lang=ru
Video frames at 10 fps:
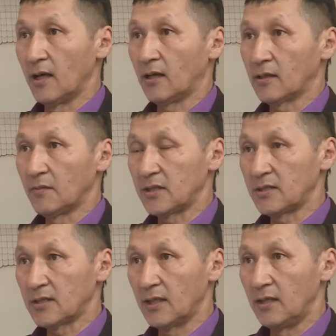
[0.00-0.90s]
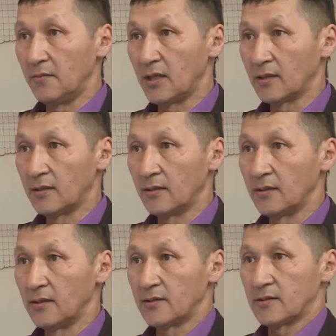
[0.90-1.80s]
акробатические элементы
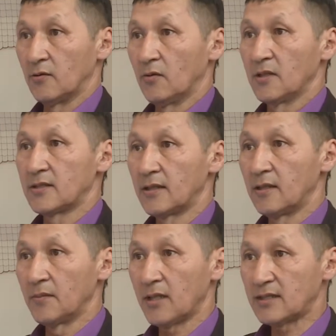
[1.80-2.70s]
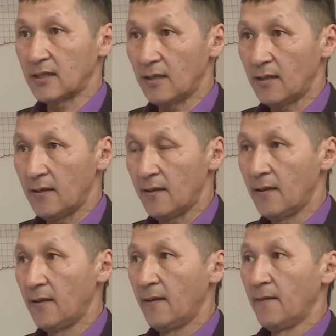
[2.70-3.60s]
из области гимнастики –
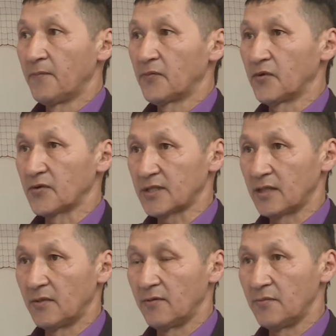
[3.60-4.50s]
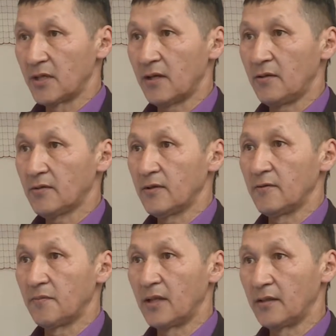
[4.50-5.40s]
то же самое выбирают и
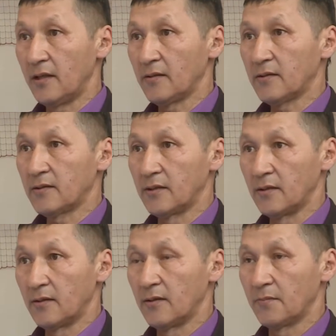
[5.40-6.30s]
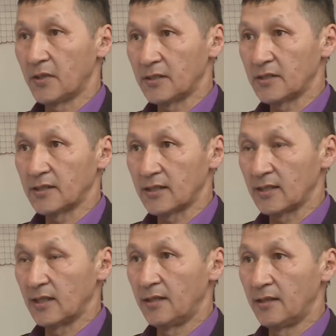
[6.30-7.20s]
выполняют э, практическое
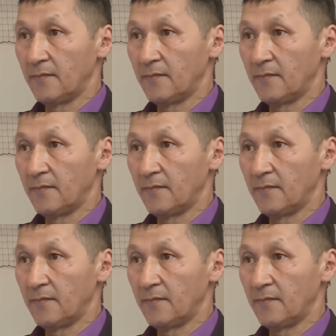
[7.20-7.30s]
задание.